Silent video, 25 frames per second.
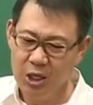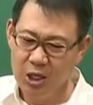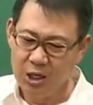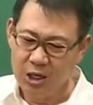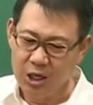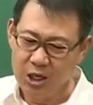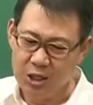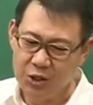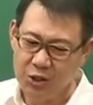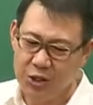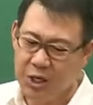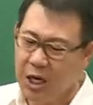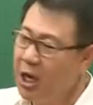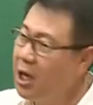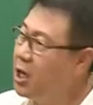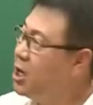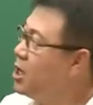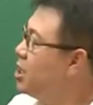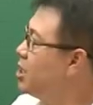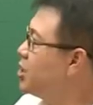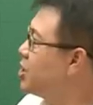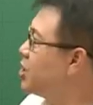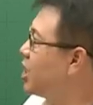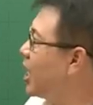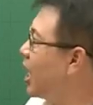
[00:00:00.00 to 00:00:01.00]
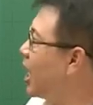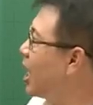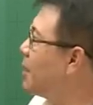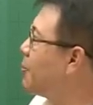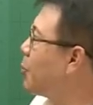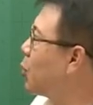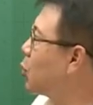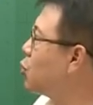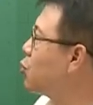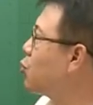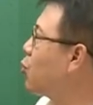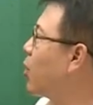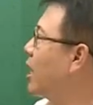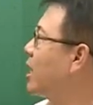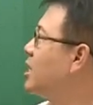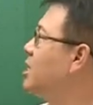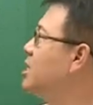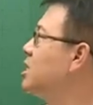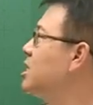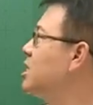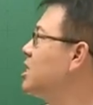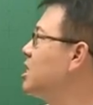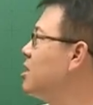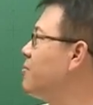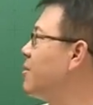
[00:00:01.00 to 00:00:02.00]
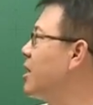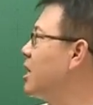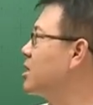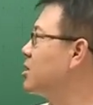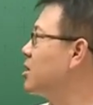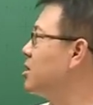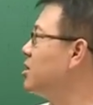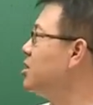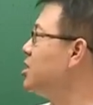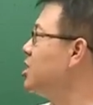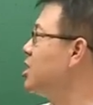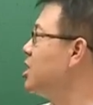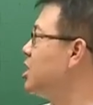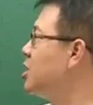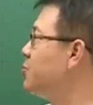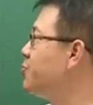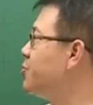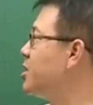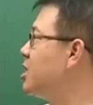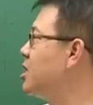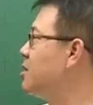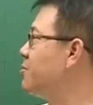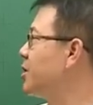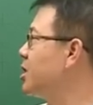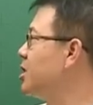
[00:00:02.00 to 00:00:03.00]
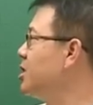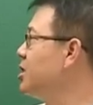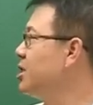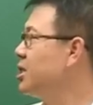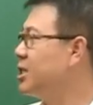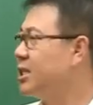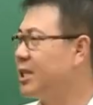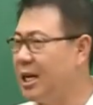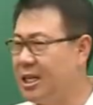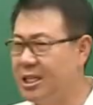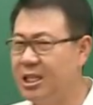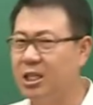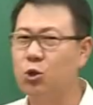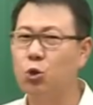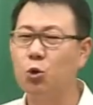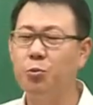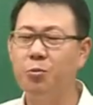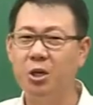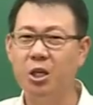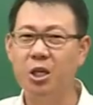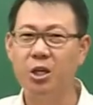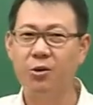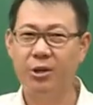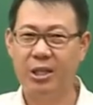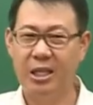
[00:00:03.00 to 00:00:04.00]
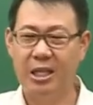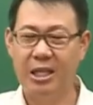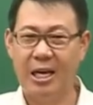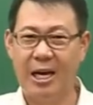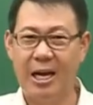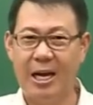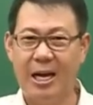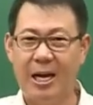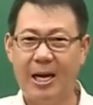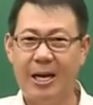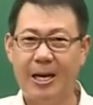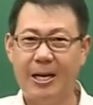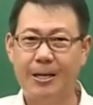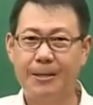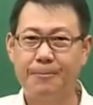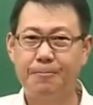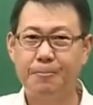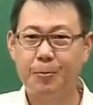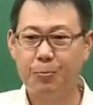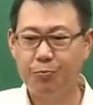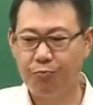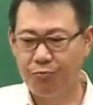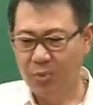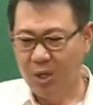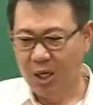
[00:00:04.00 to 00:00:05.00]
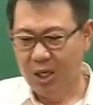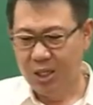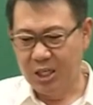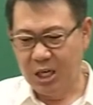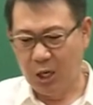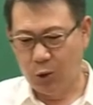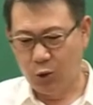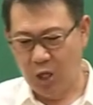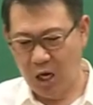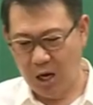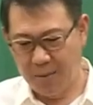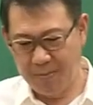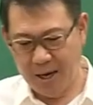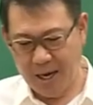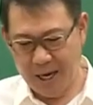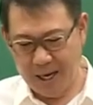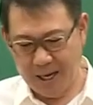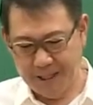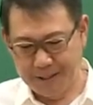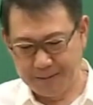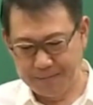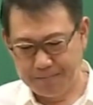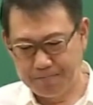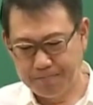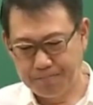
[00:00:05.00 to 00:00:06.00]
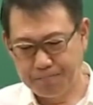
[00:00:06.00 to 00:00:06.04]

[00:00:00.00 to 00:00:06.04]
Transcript: 그래서 이제 제가 보는 관점에서는 27번은 살짝 좀 어려웠다. 자, 그 다음에